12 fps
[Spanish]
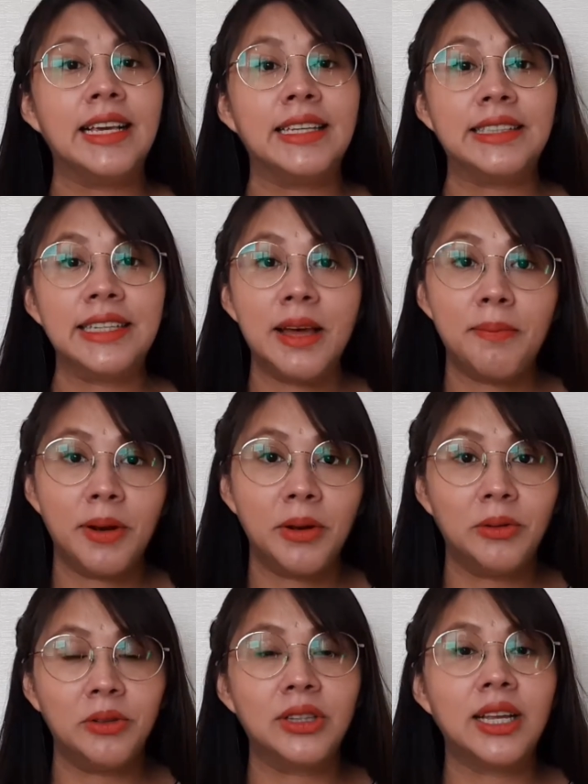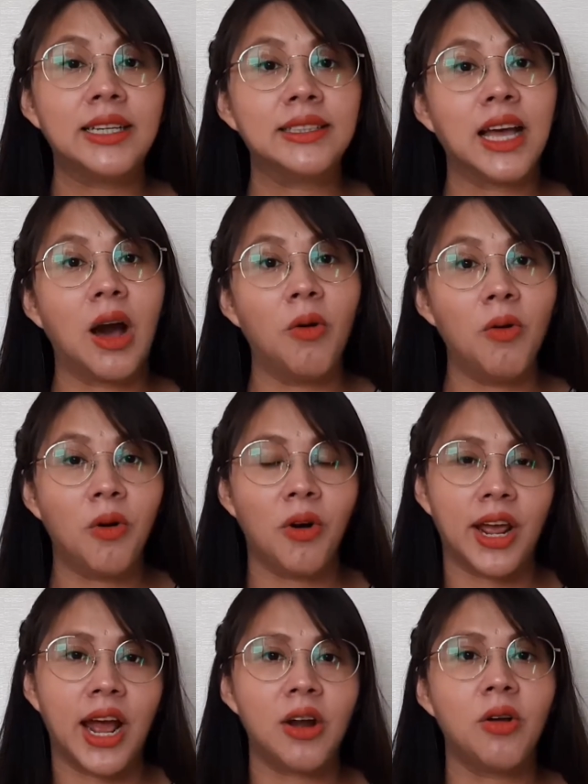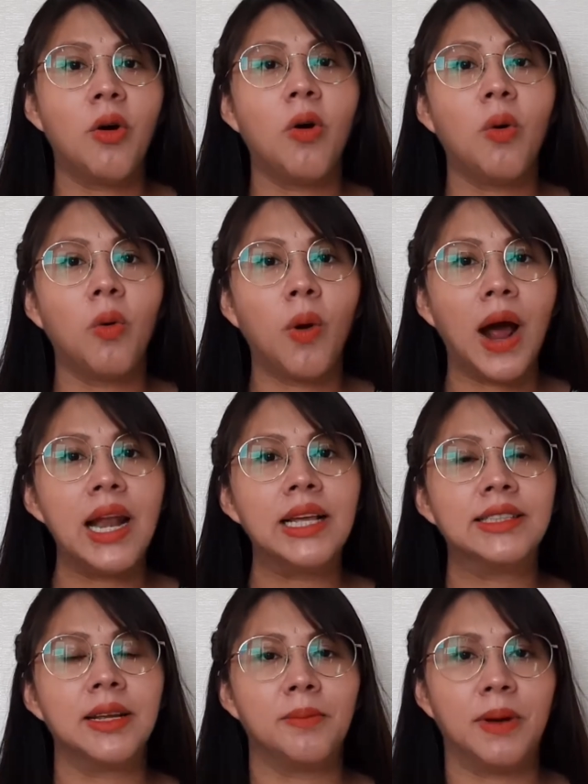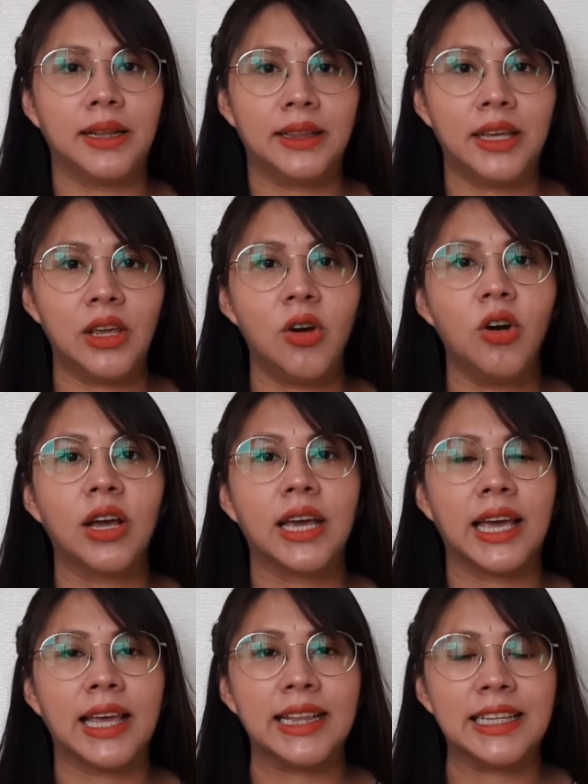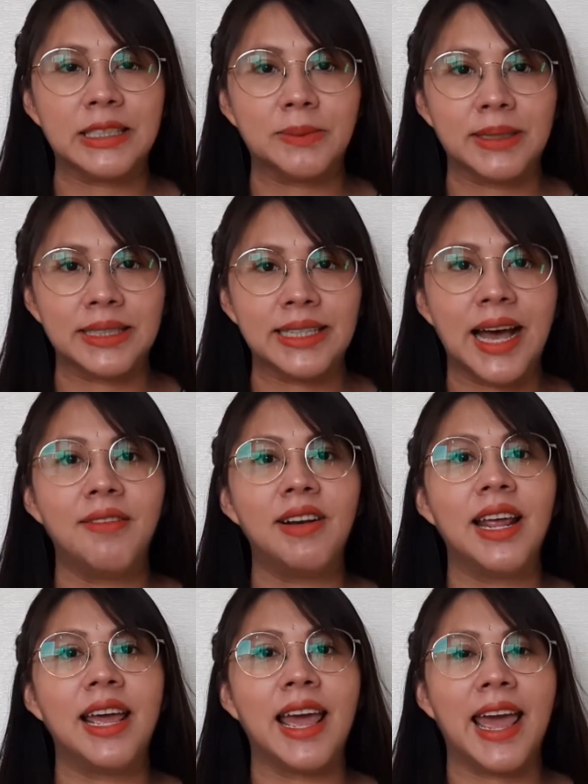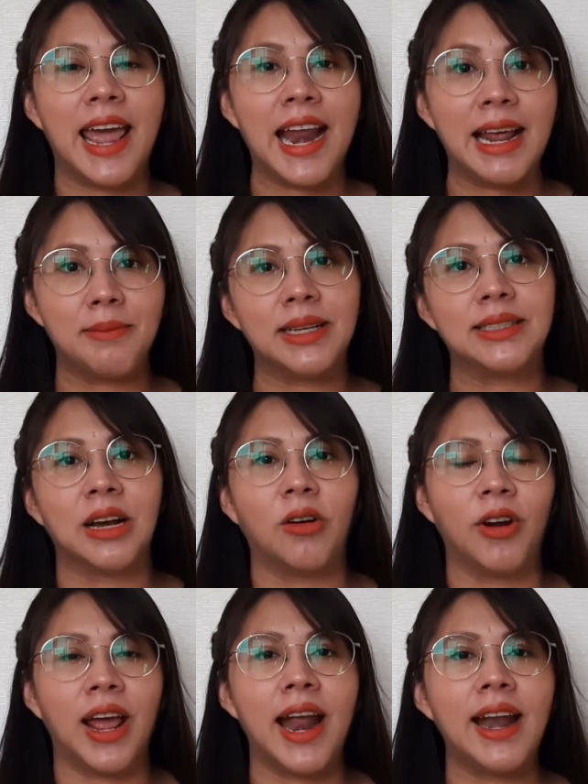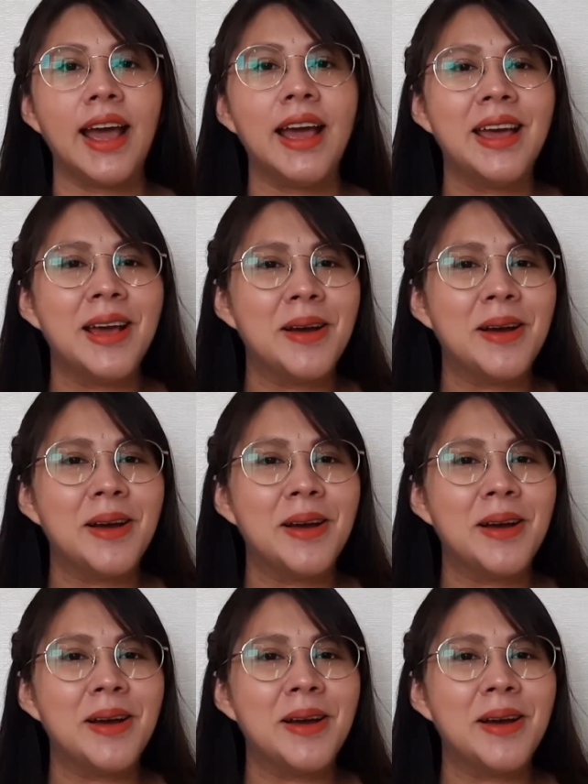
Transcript: y si le preguntas a un coreano cuál es el platillo que es indispensable en la mesa coreana,